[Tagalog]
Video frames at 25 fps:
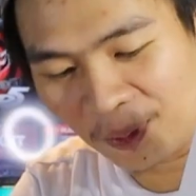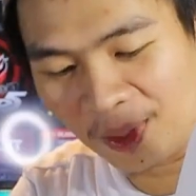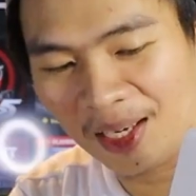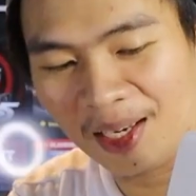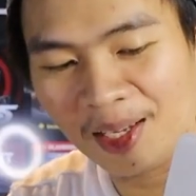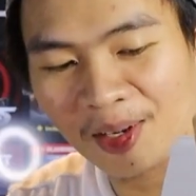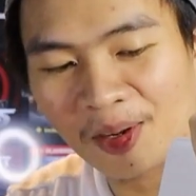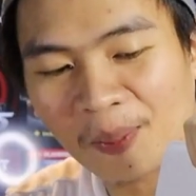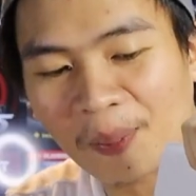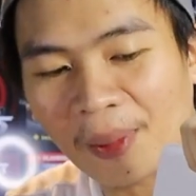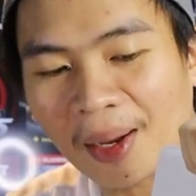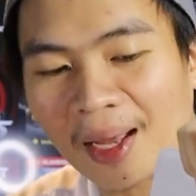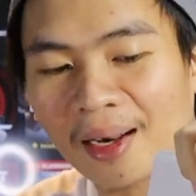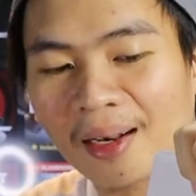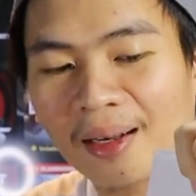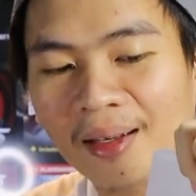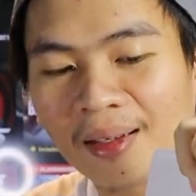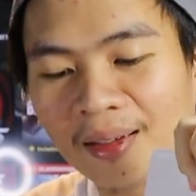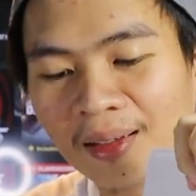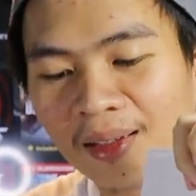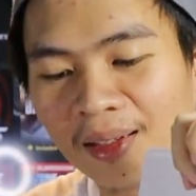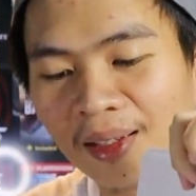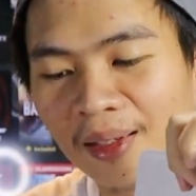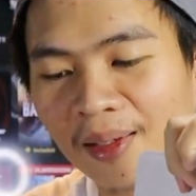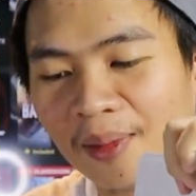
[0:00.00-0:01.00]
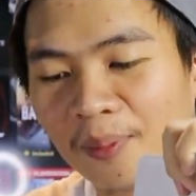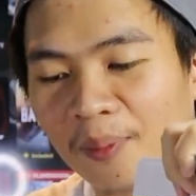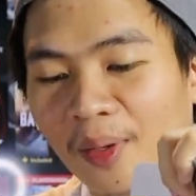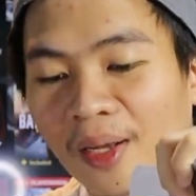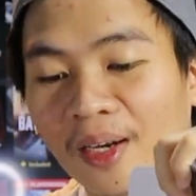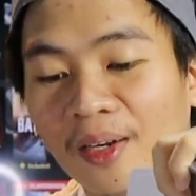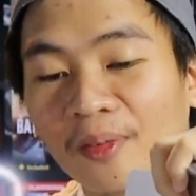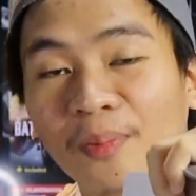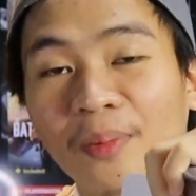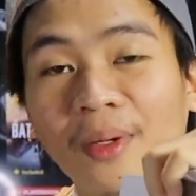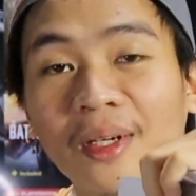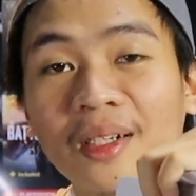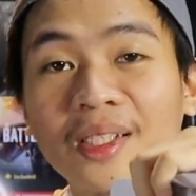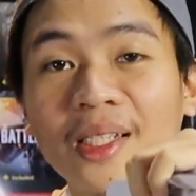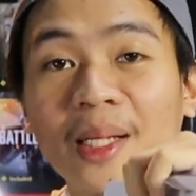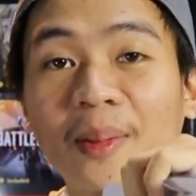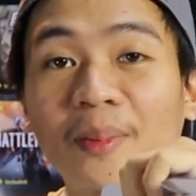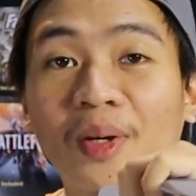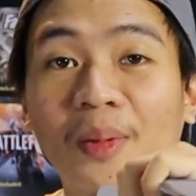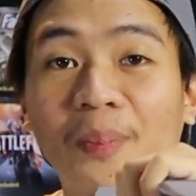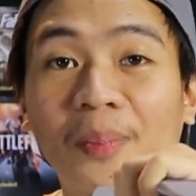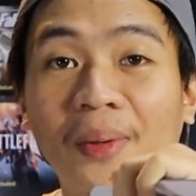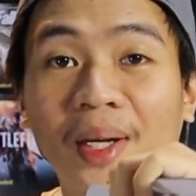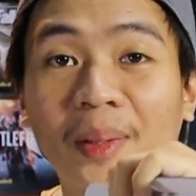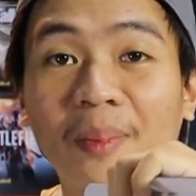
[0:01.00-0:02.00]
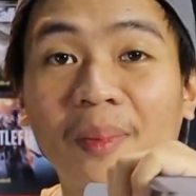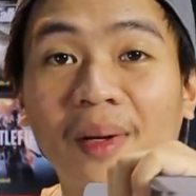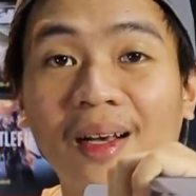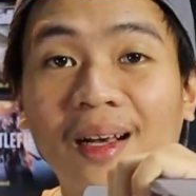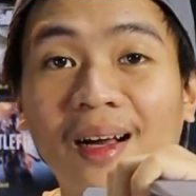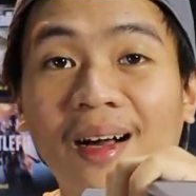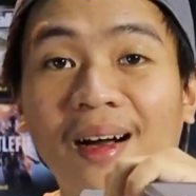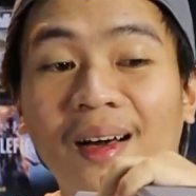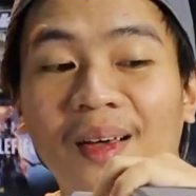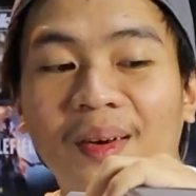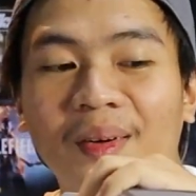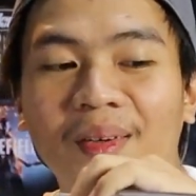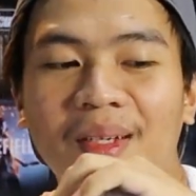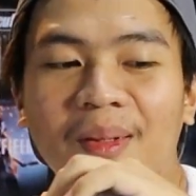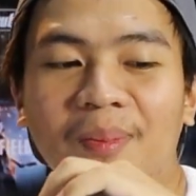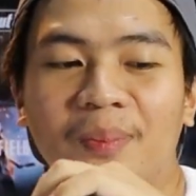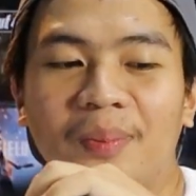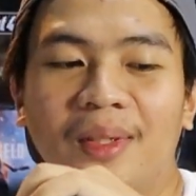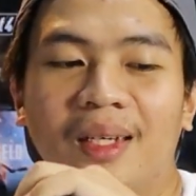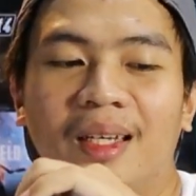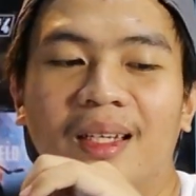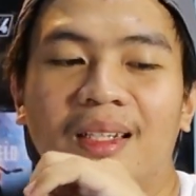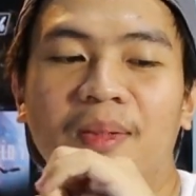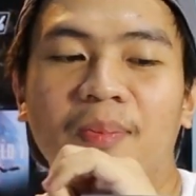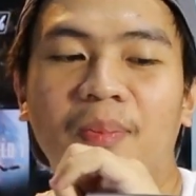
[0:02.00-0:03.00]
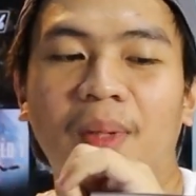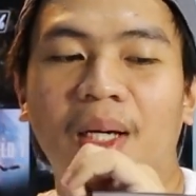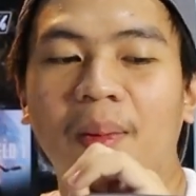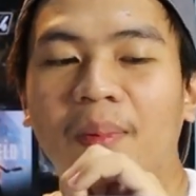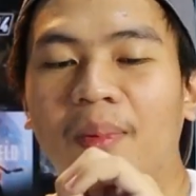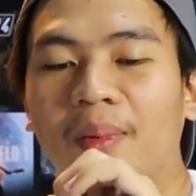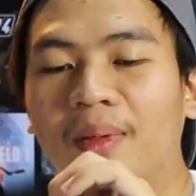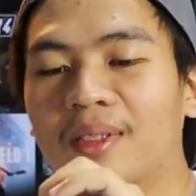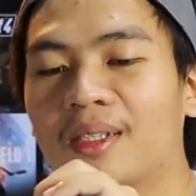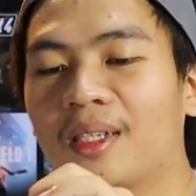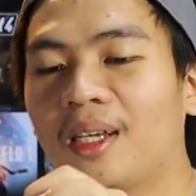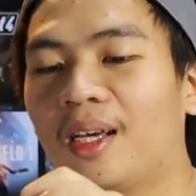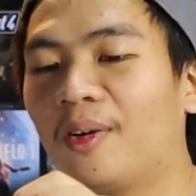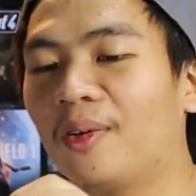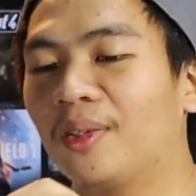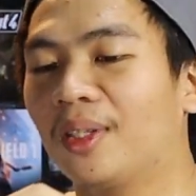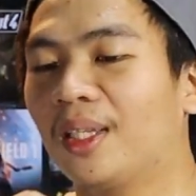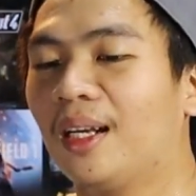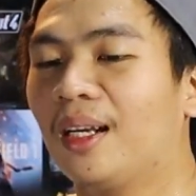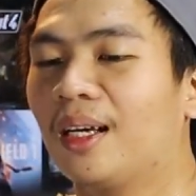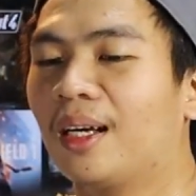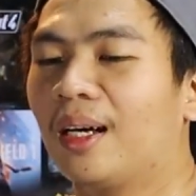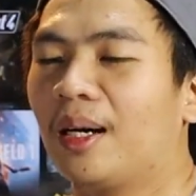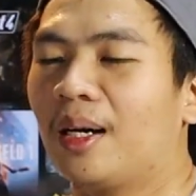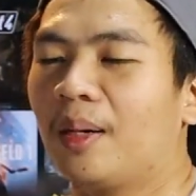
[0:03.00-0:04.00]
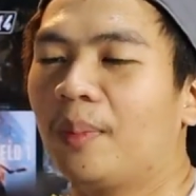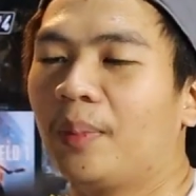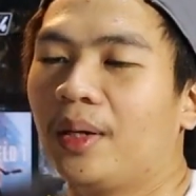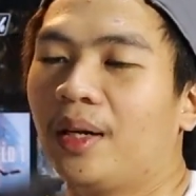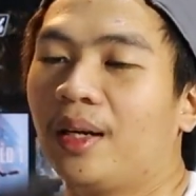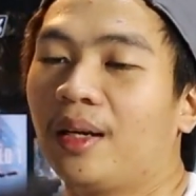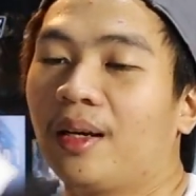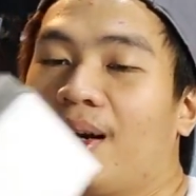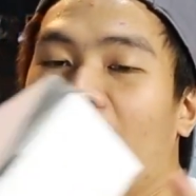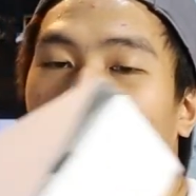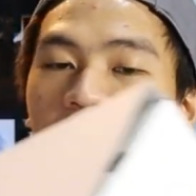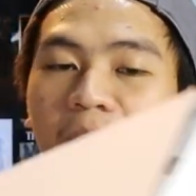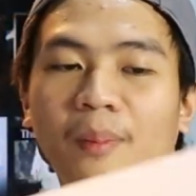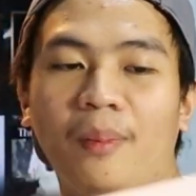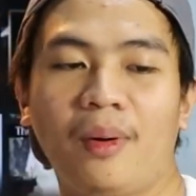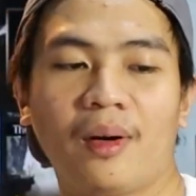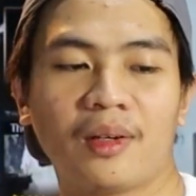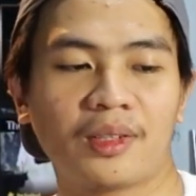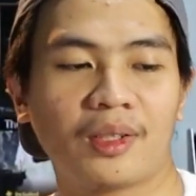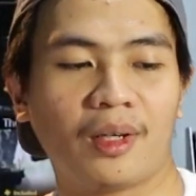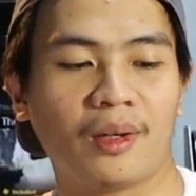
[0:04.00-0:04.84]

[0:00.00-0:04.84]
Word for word: Feeling ko parang, parang first time ko pa rin magkakaroon ng PS5. Ang saya ko talaga kapag nag-unbox